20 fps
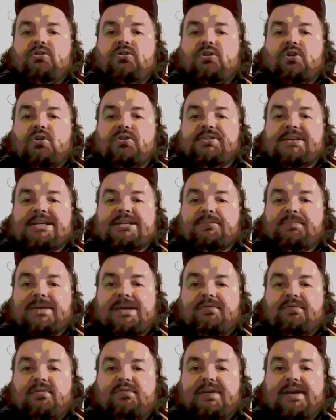y, rodzaj
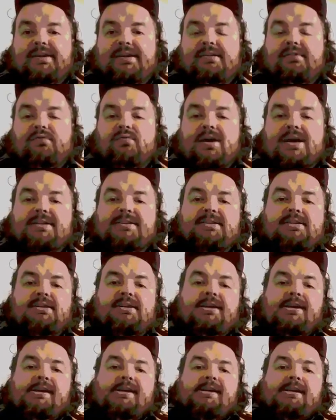sprawowanej
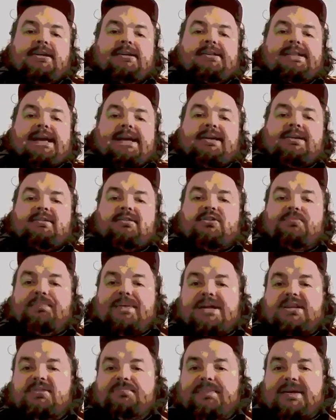władzy, tak z
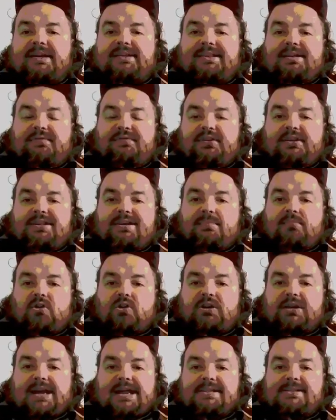perspektywy
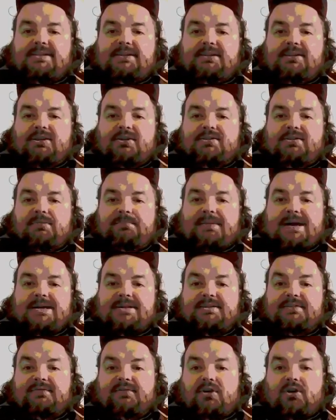demokracji, drodzy
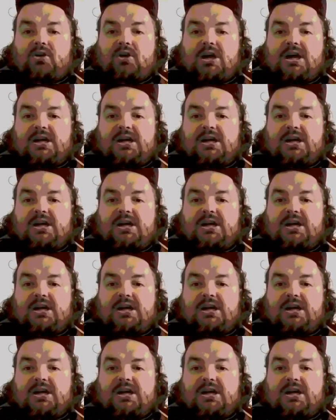Państwo,